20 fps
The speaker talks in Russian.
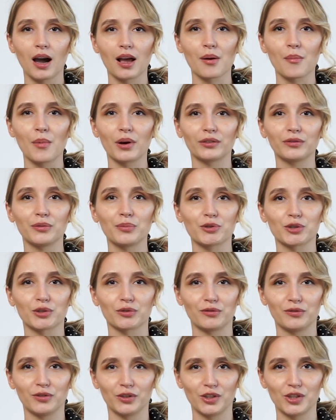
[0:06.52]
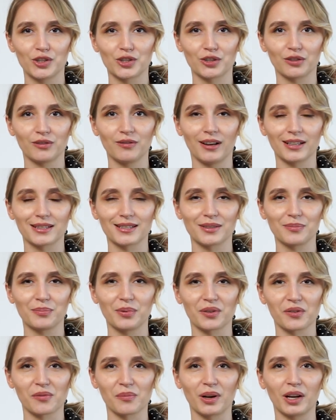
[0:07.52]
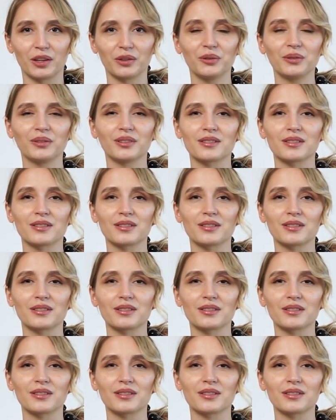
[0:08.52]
Аромат выпущен в 2021 году и